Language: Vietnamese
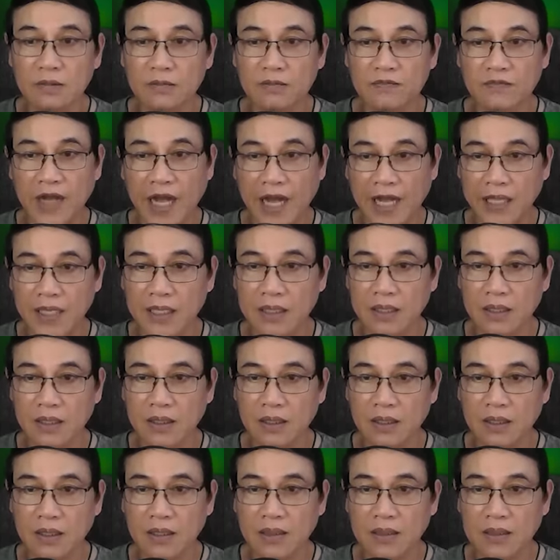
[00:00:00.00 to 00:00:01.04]
Phải,
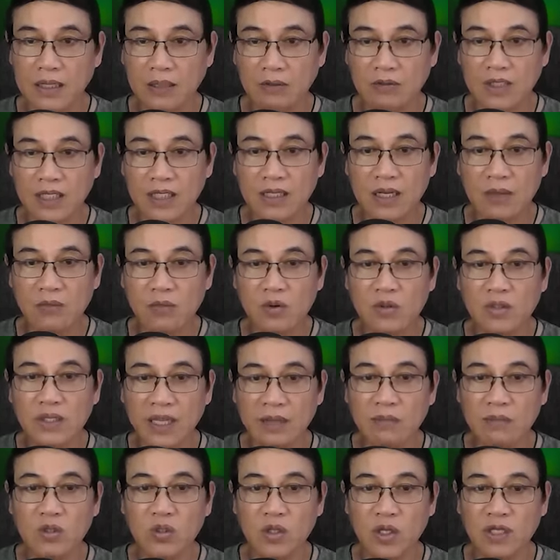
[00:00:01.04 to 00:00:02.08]
tao chính là muốn
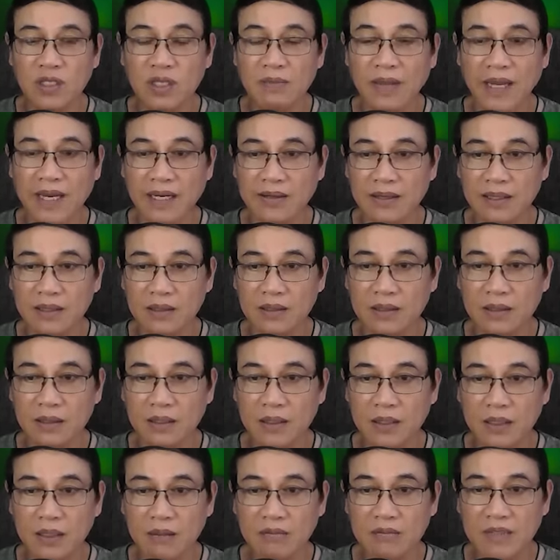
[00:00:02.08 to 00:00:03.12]
kiếm chuyện với mày đó.
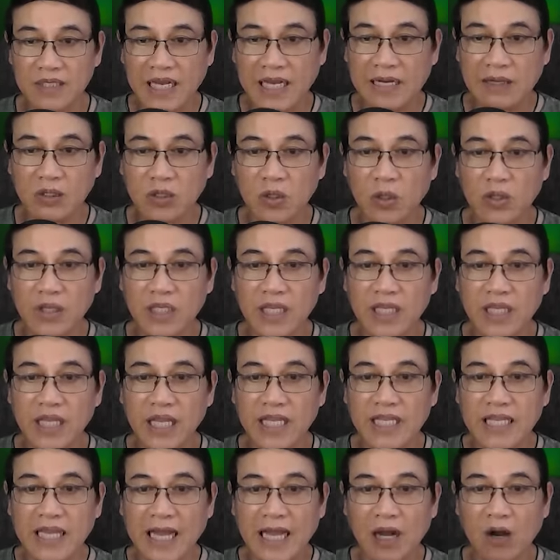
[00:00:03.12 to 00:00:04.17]
Rảnh rỗi thì
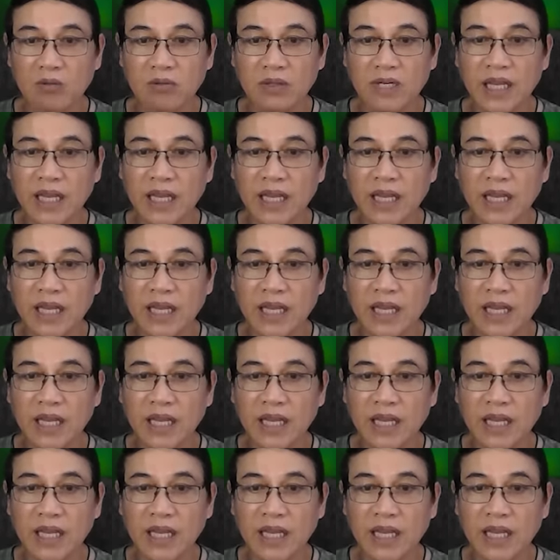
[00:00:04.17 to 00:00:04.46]
về nhà học đi